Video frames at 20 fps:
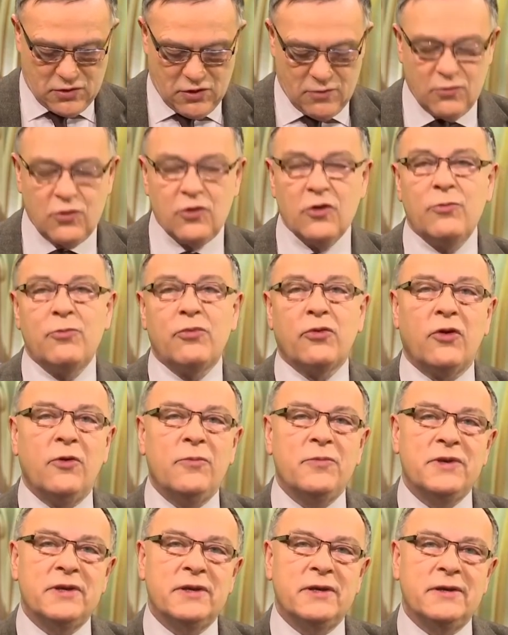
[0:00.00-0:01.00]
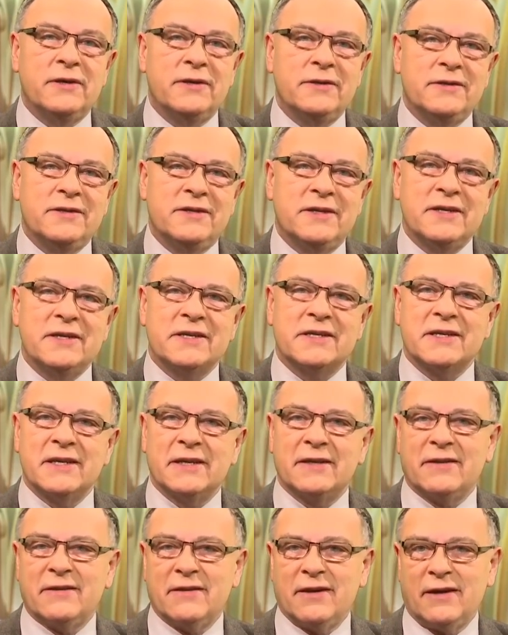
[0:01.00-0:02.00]
comme le premier des
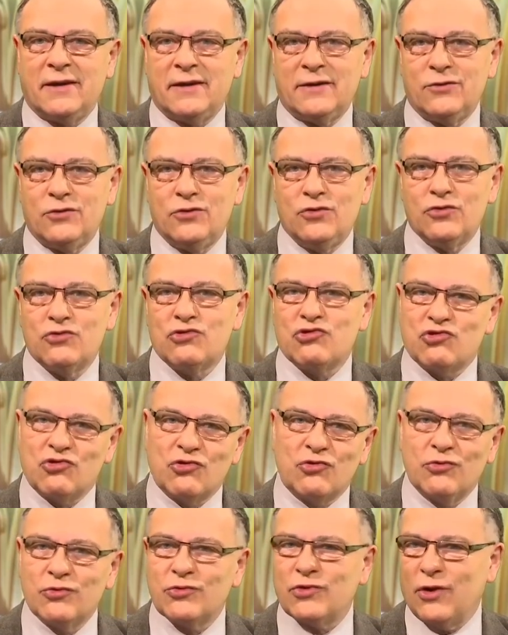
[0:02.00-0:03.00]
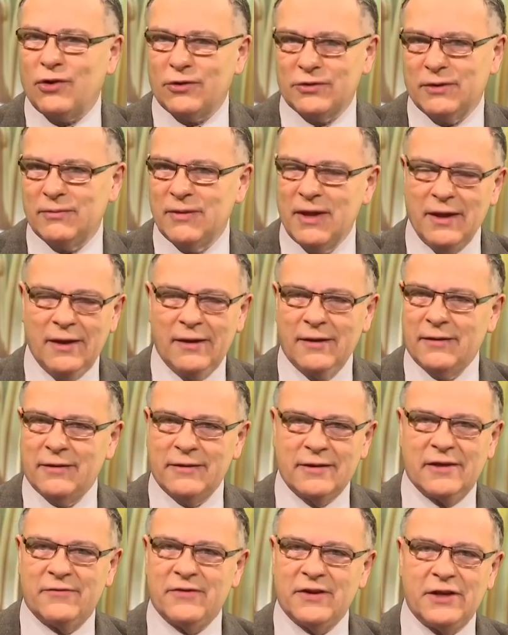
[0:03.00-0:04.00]
États de second ordre.
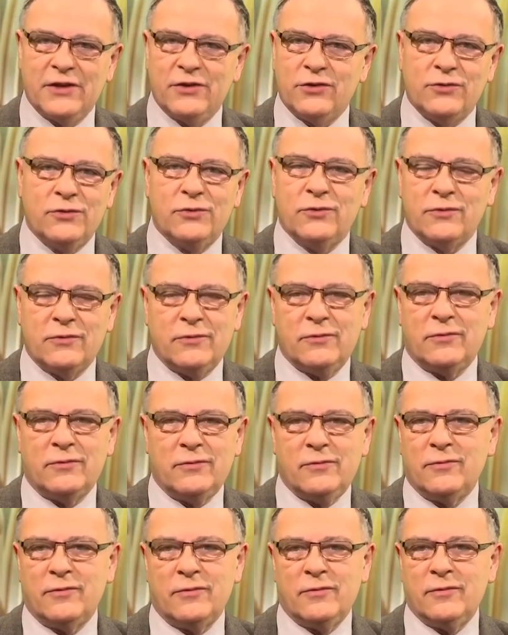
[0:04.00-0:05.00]
Il y avait les deux